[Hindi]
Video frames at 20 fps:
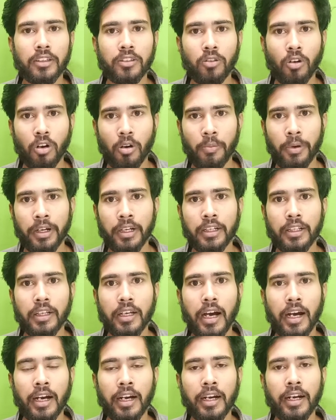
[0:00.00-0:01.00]
डॉक्यूमेंट
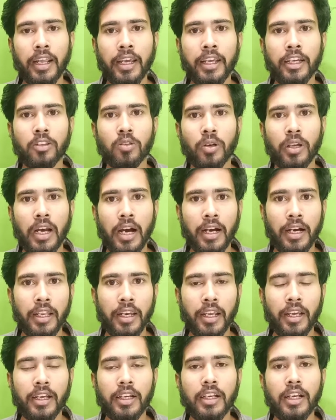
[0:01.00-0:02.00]
अगर नहीं है तो क्या
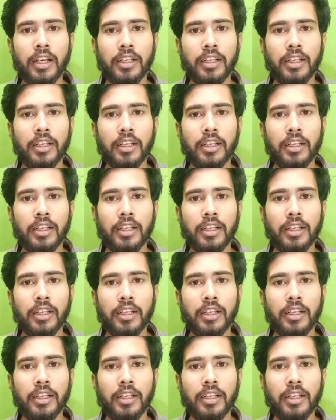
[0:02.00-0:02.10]
करें